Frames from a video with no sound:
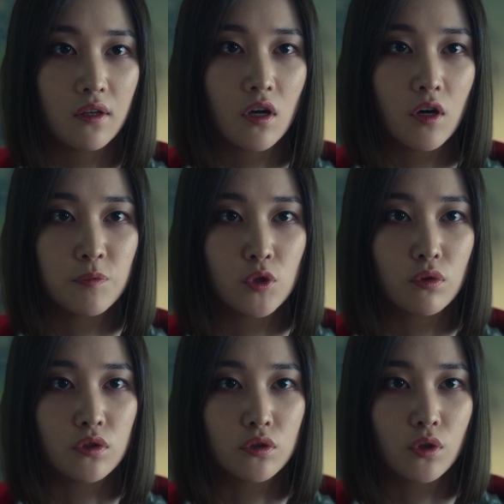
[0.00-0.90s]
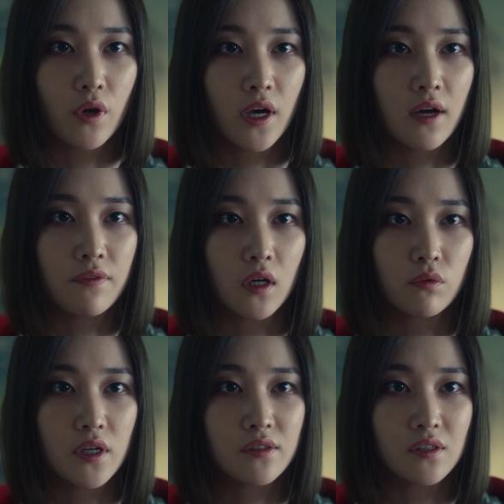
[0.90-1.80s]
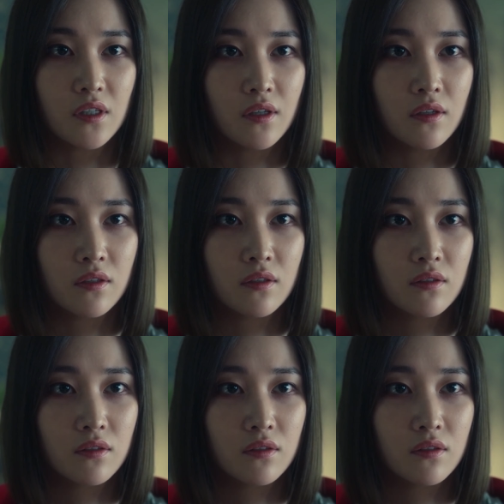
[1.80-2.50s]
trừng phạt một mình giám đốc cho là được rồi.